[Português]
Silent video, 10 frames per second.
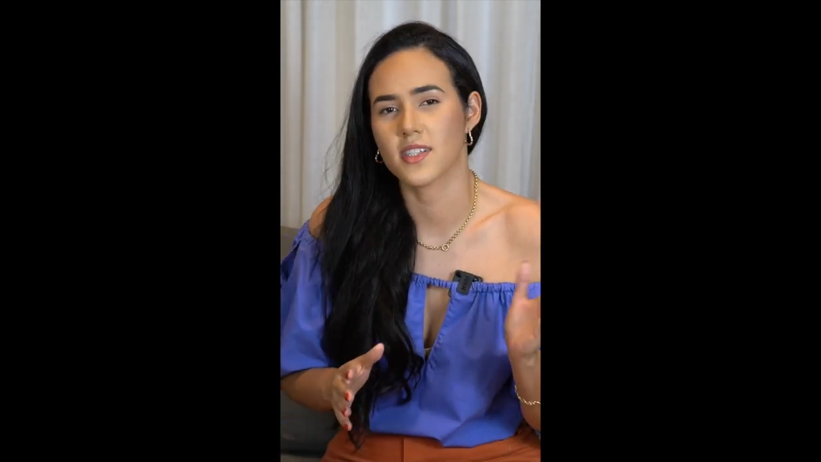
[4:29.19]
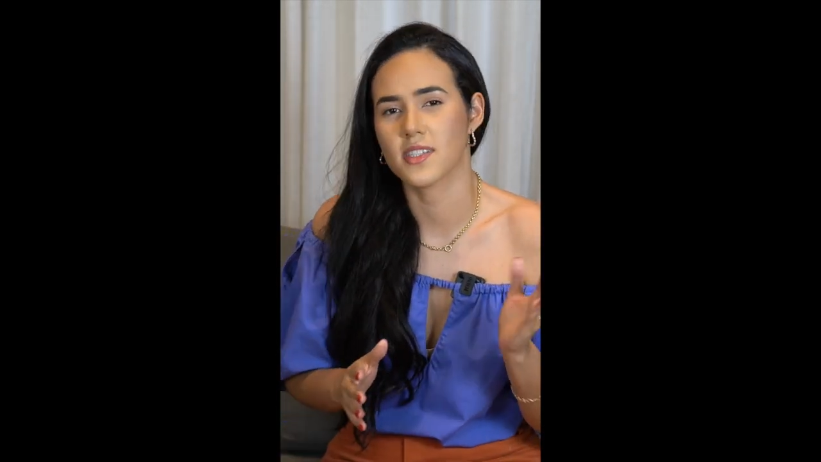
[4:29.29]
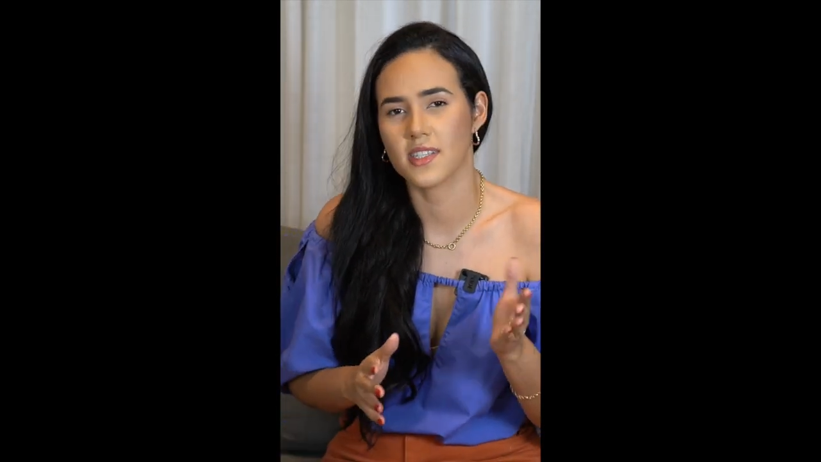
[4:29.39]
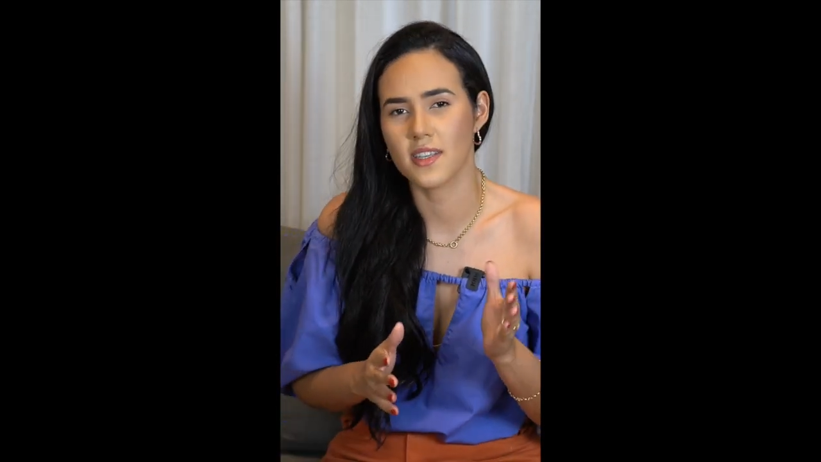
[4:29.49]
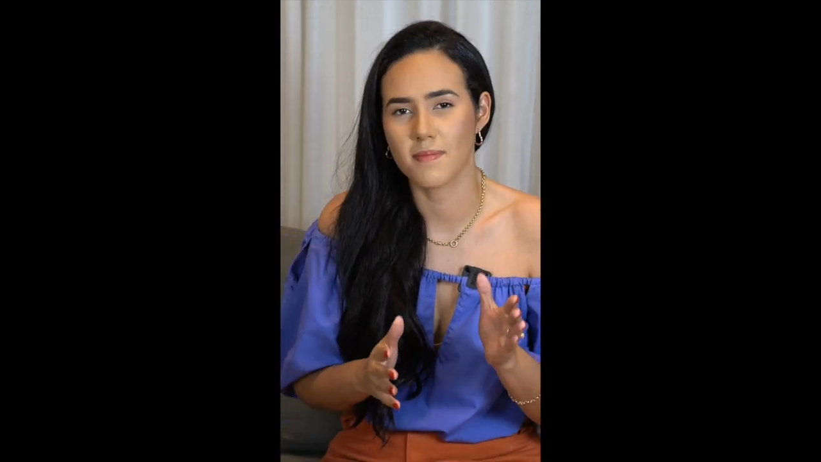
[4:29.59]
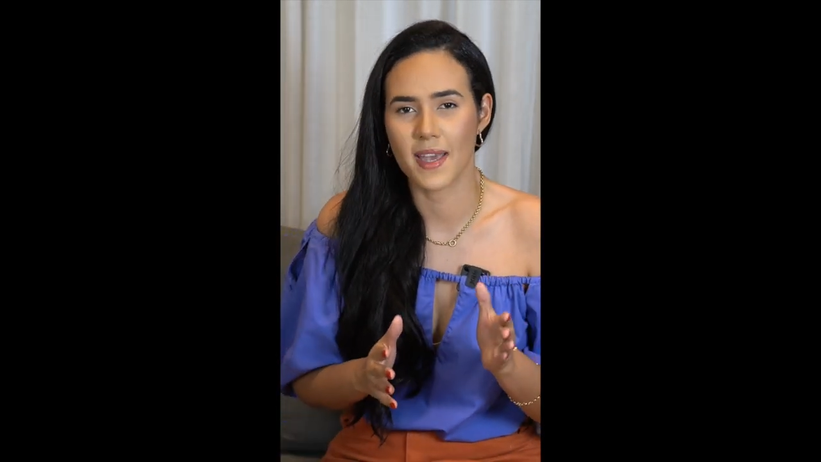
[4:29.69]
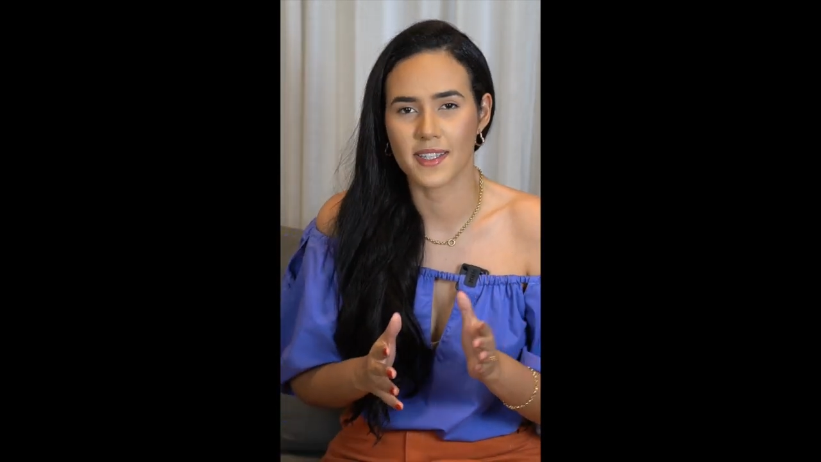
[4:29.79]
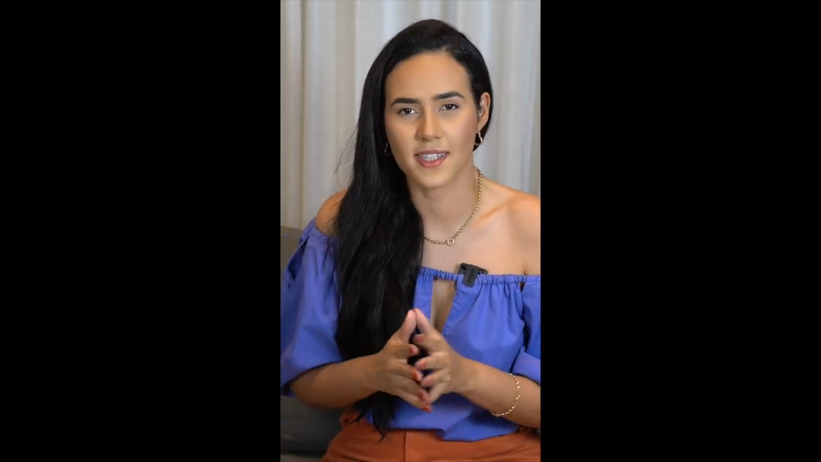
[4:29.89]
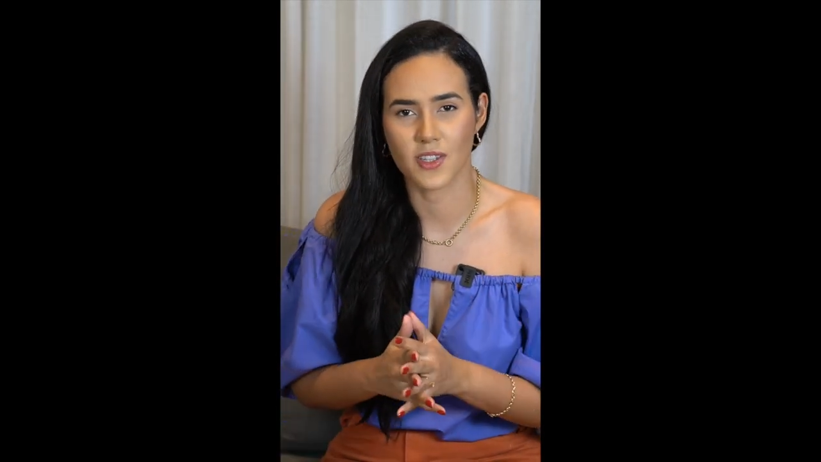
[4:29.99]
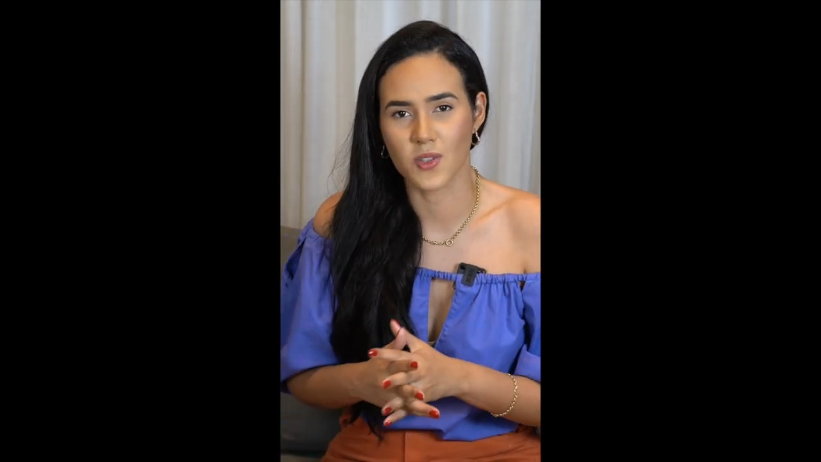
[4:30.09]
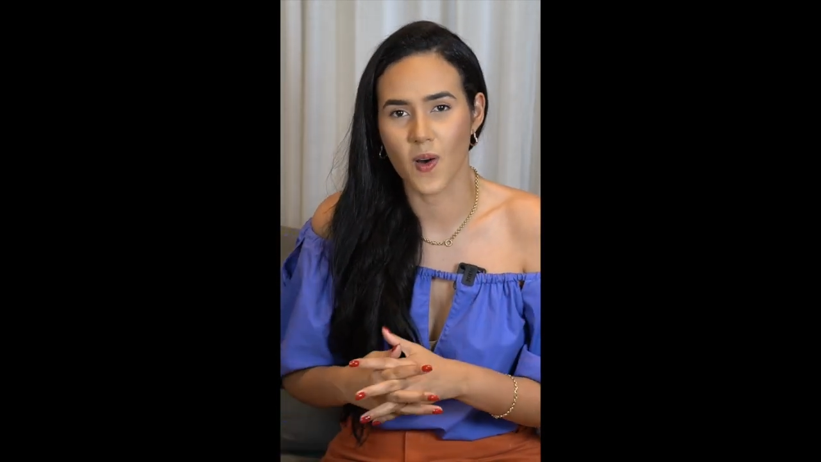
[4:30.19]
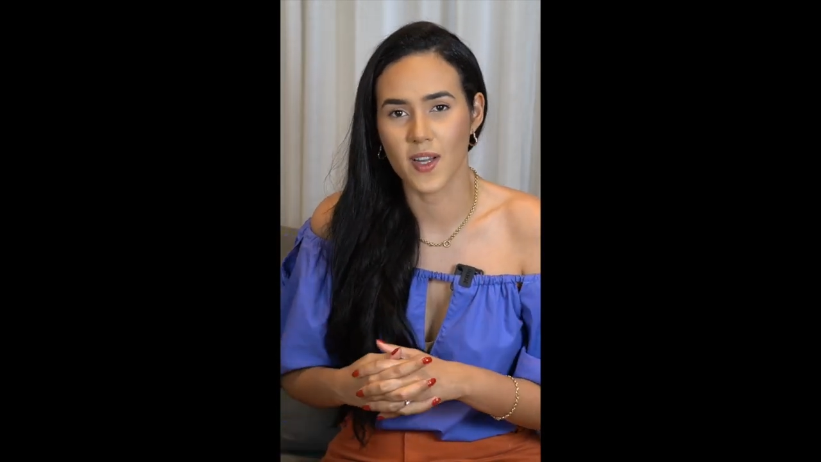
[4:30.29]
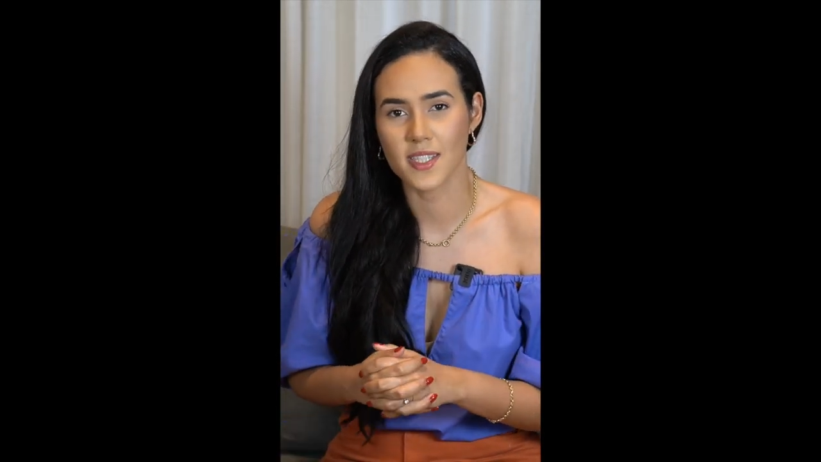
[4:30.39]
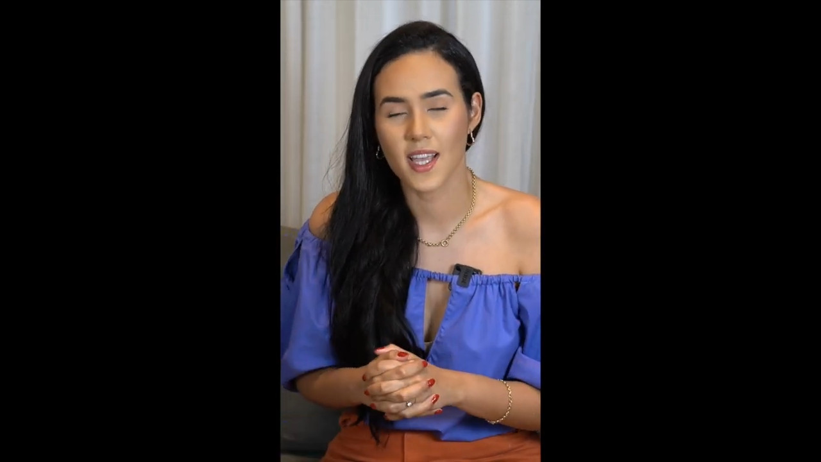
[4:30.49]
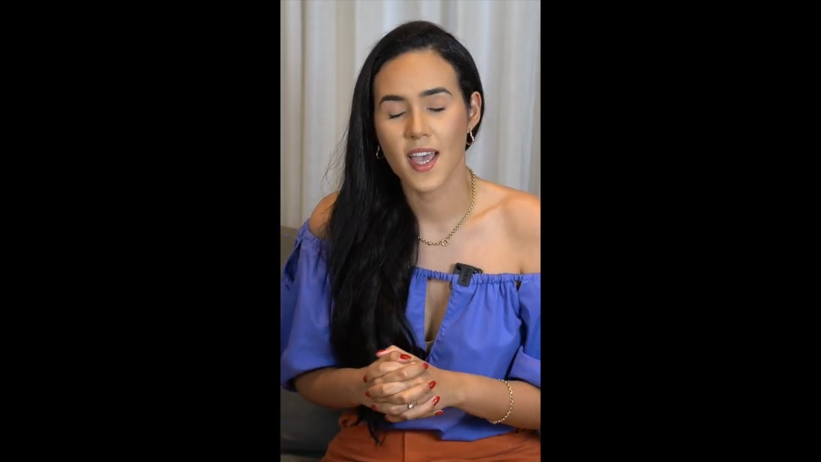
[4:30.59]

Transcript: às 5h30, 6 horas,